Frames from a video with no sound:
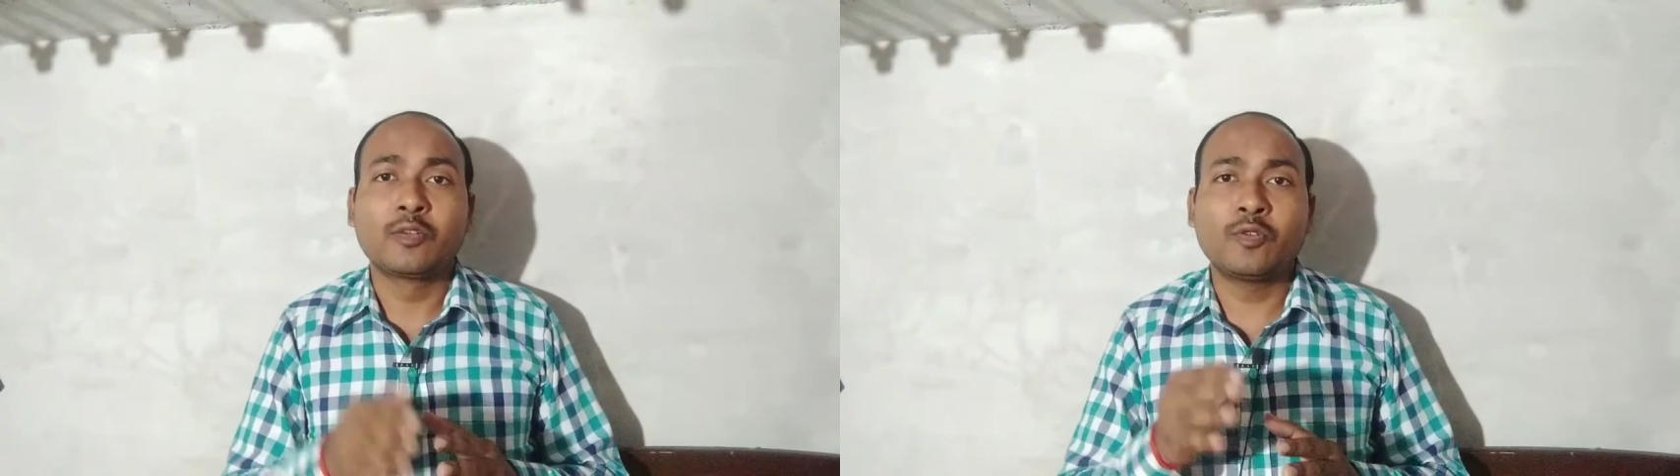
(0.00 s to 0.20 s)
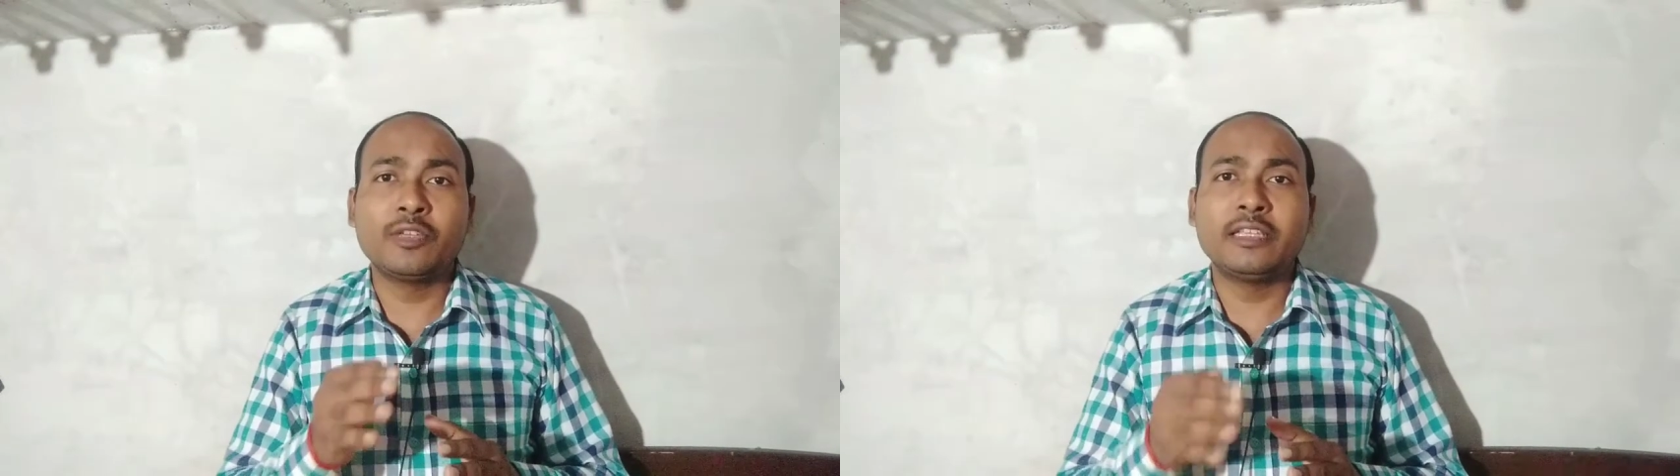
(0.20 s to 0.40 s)

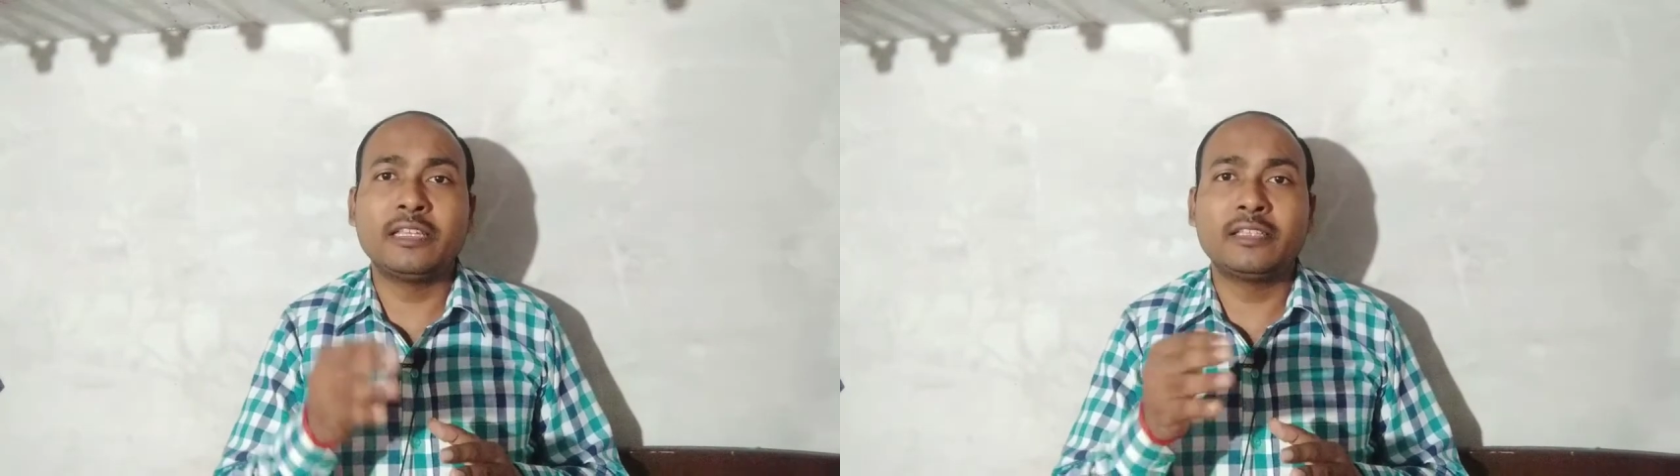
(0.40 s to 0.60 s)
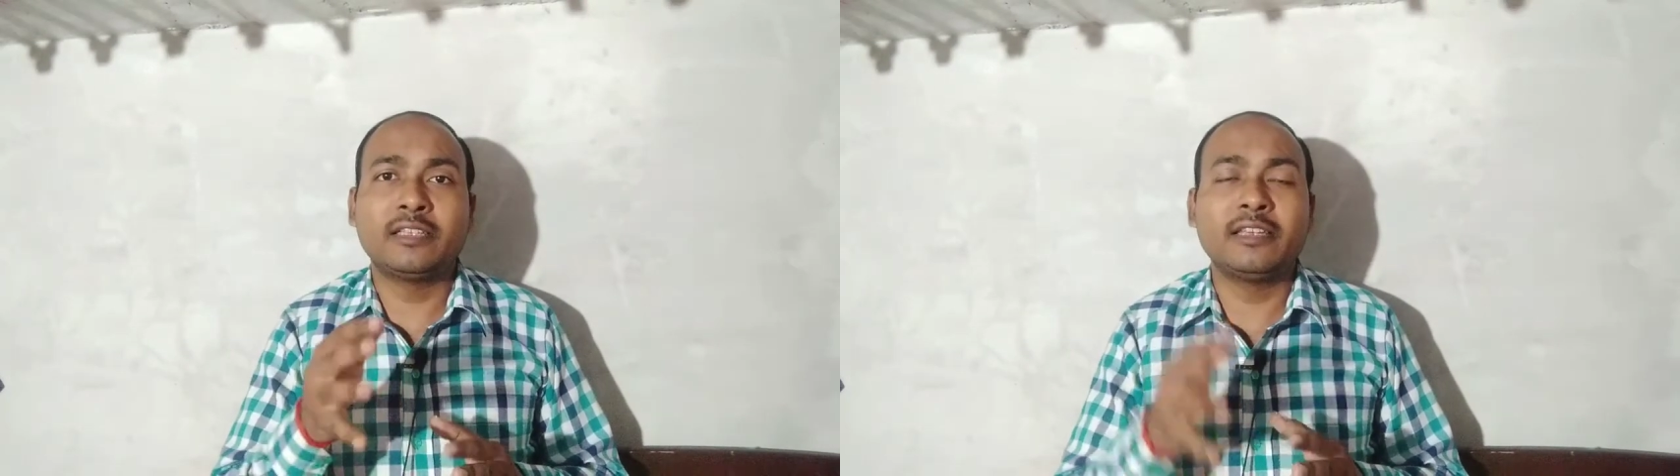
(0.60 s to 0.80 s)
कोई
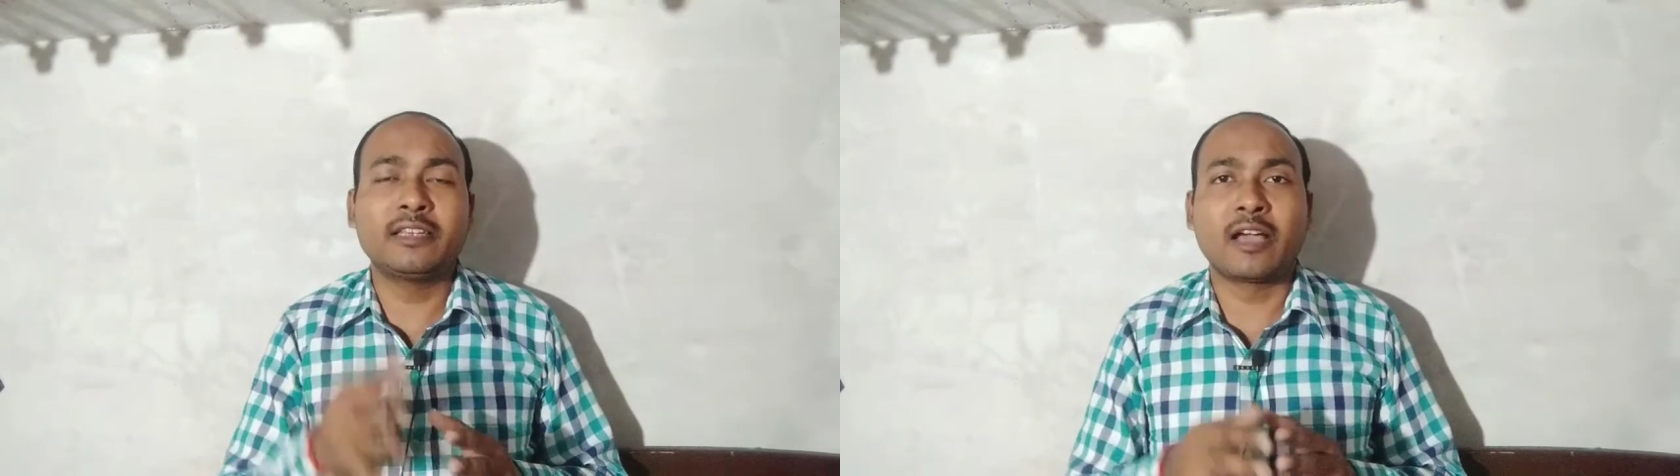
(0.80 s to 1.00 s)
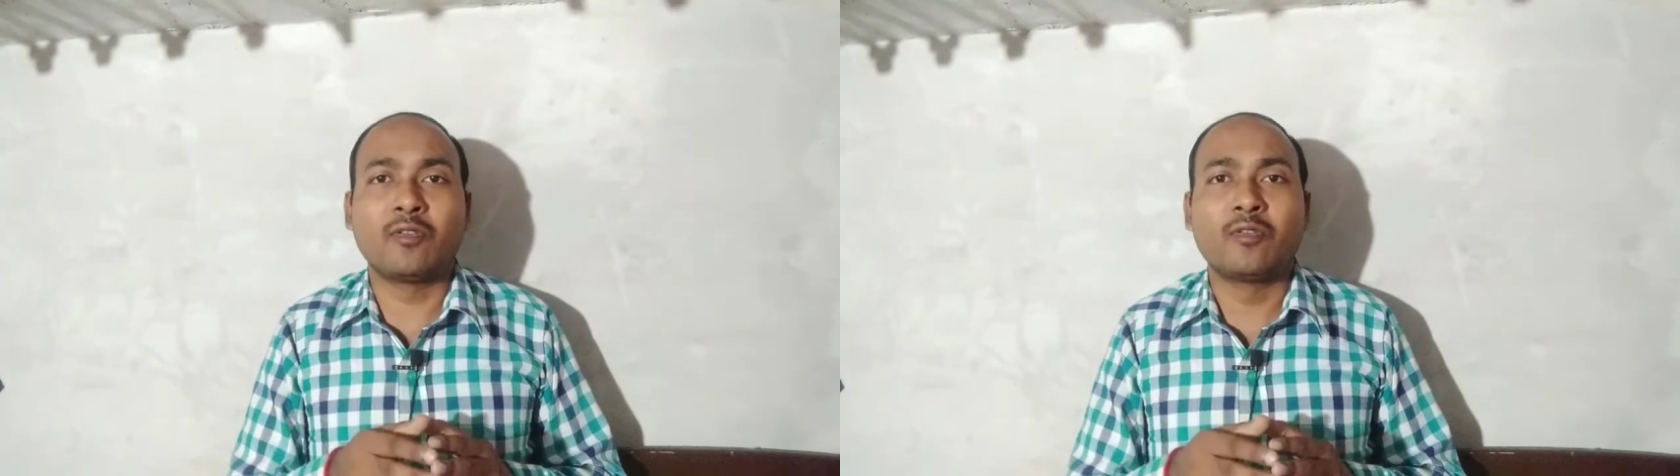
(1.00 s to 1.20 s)
ईजिली
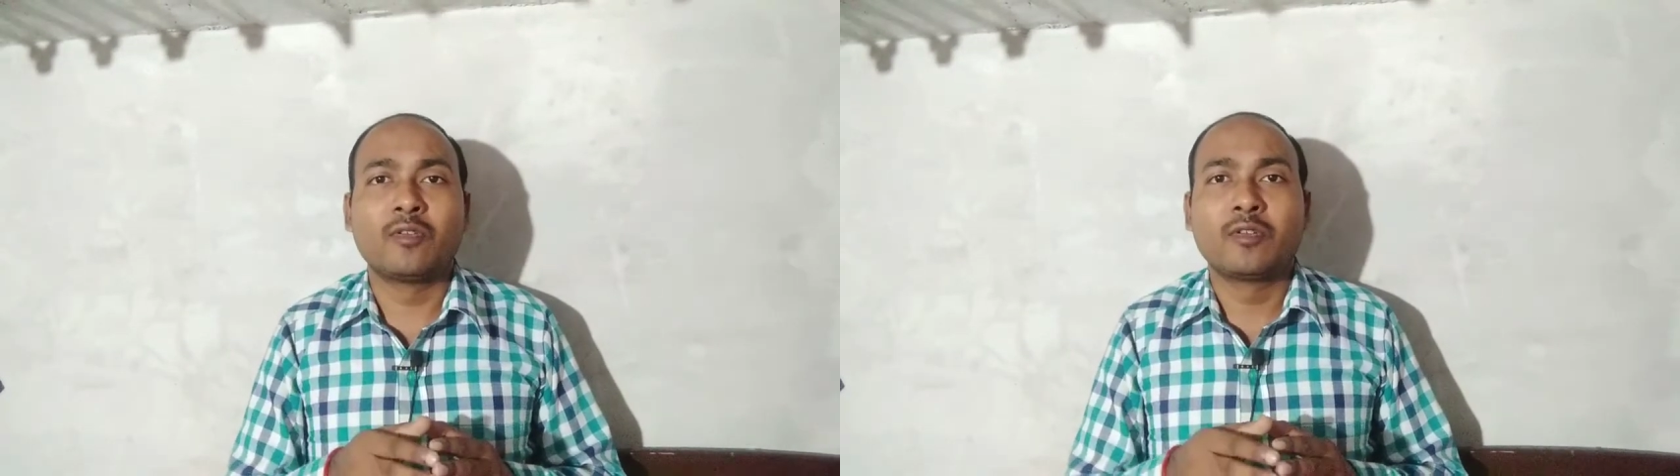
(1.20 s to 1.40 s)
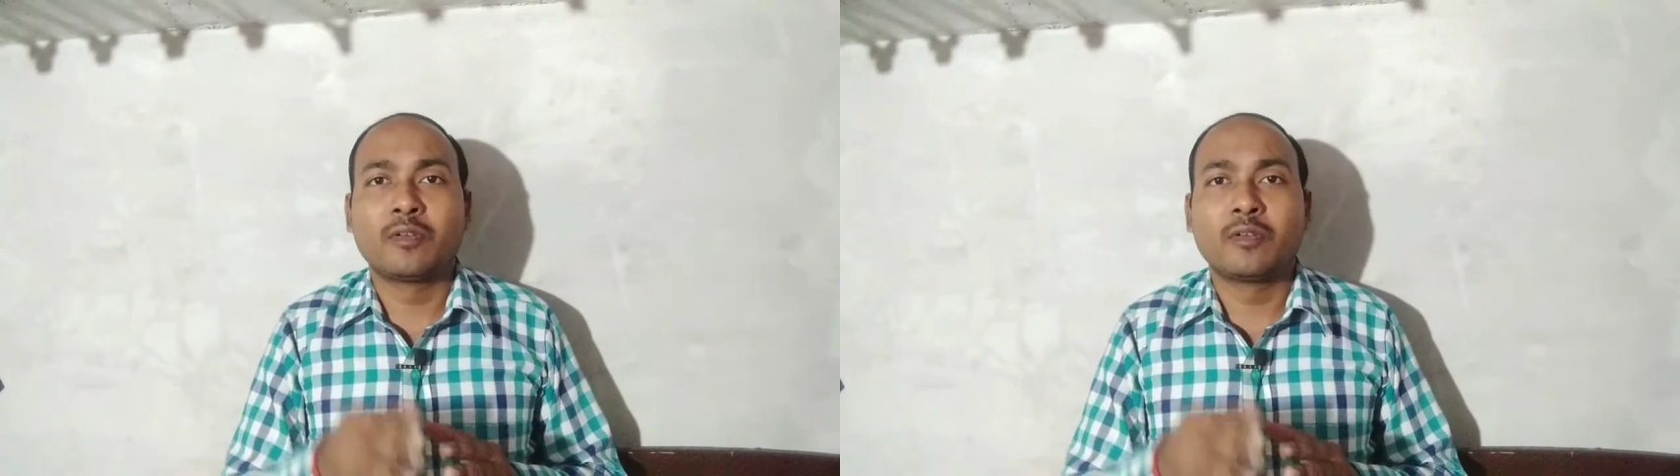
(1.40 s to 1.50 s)
ना हो